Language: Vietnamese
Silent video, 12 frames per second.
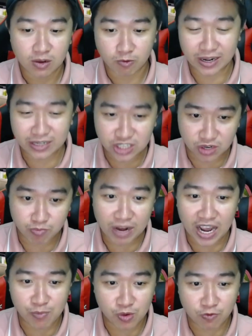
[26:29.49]
khoảng chừng
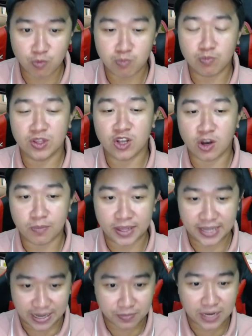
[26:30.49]
30 phút mình ngồi mình
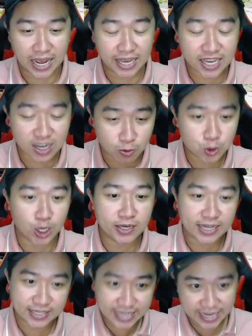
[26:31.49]
ngẫm lại cái câu chuyện
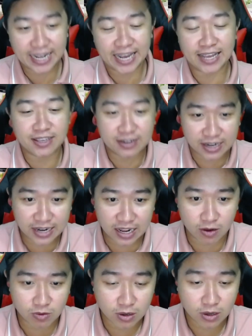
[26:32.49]
này xảy ra như thế
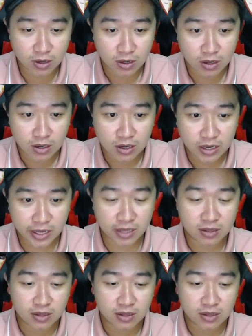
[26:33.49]
nào à,